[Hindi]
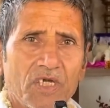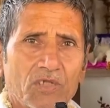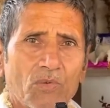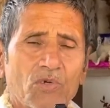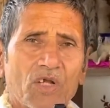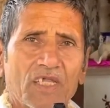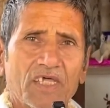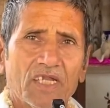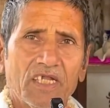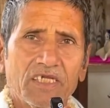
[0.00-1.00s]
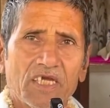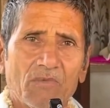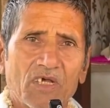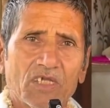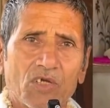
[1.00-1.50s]
तो वो राधा रानी
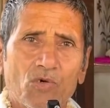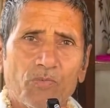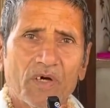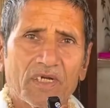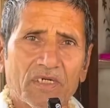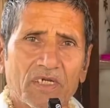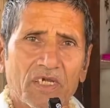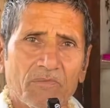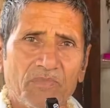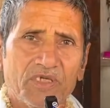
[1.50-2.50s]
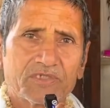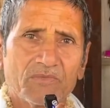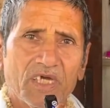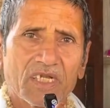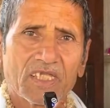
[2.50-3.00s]
कमल के ऊपर बीच
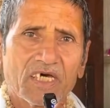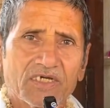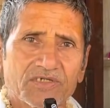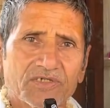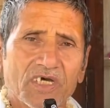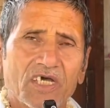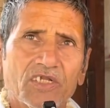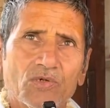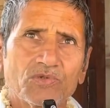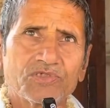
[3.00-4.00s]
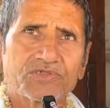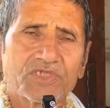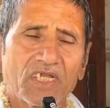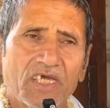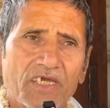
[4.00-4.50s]
में राधा कृष्ण का निकुंज
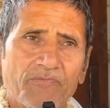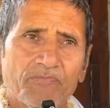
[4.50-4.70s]
स्थल है